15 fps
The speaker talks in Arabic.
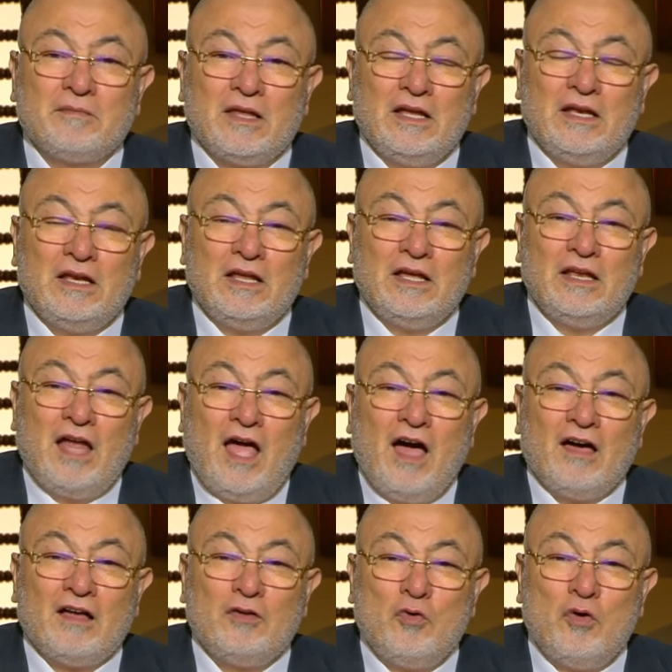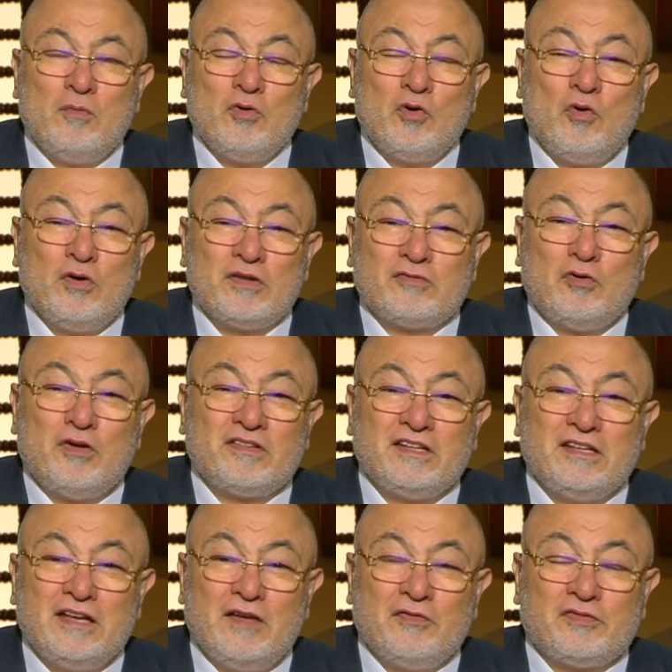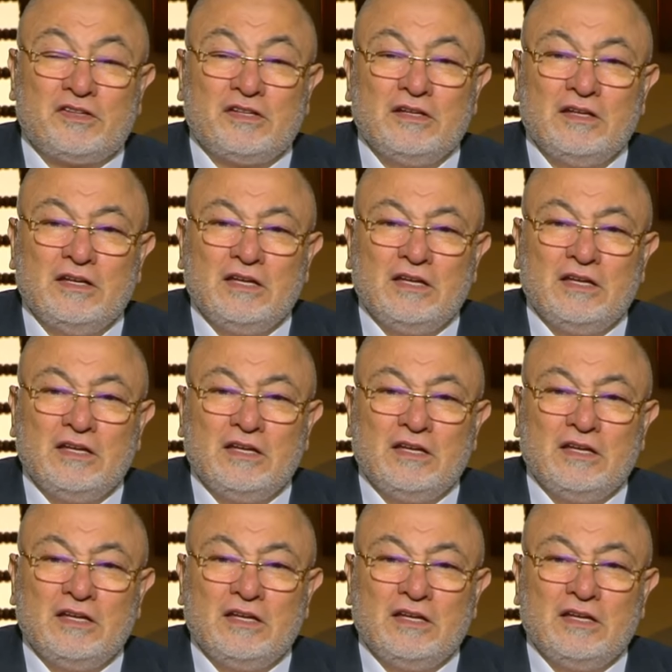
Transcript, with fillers: العقل ووسواس النفس